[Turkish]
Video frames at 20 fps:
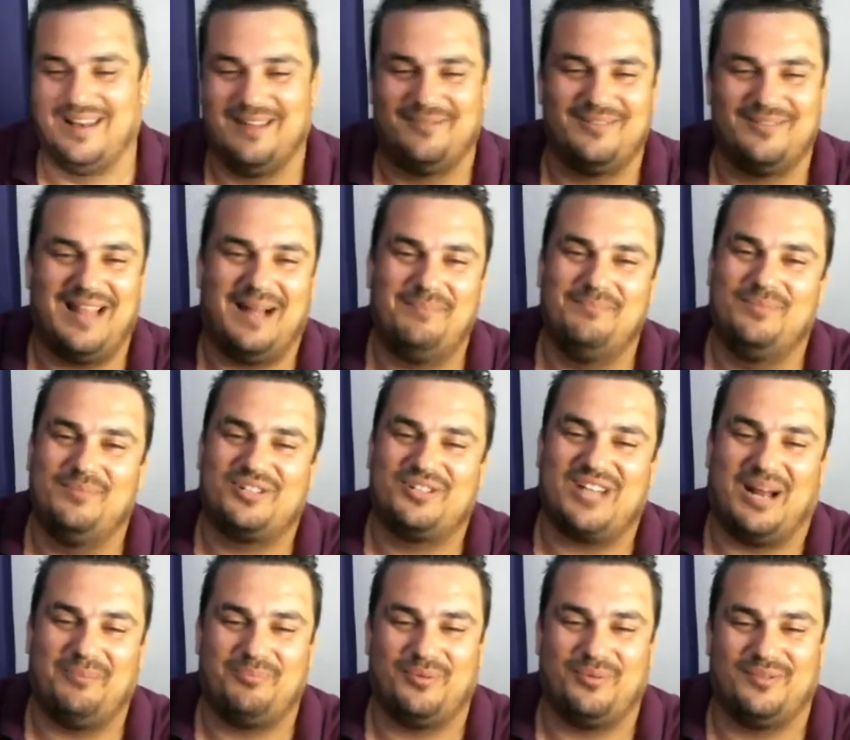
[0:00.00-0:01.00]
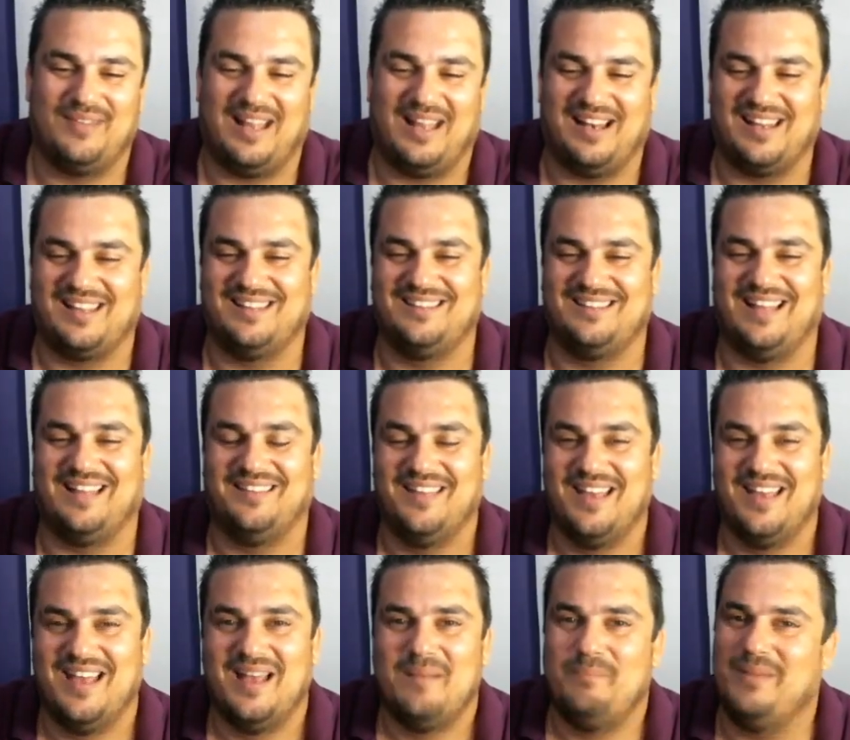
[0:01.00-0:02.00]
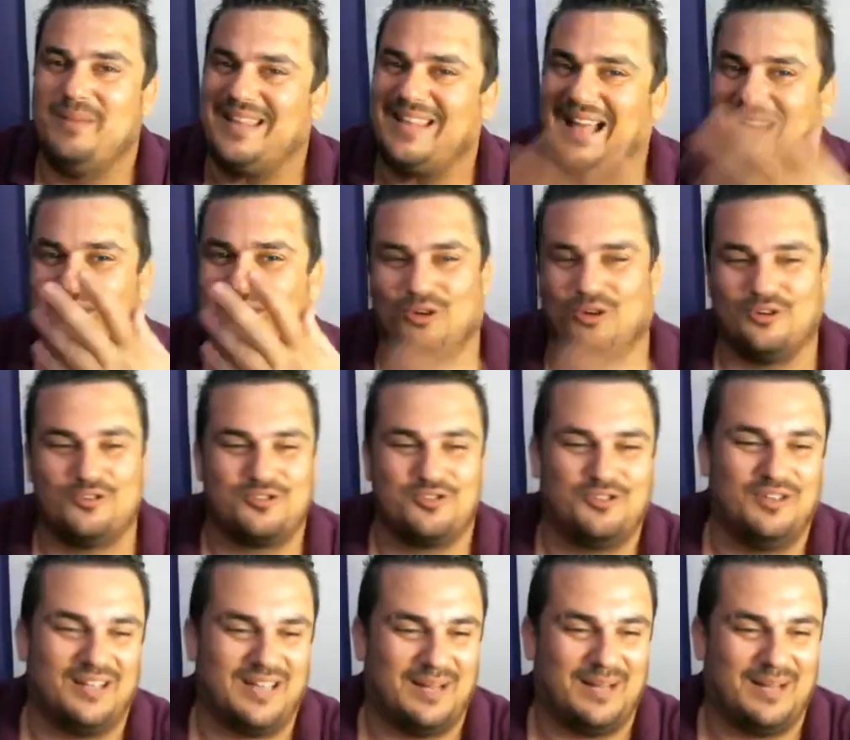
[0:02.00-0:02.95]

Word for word: ulan bu Şampiyonlar Ligi'nden bir tane doğru düzgün adam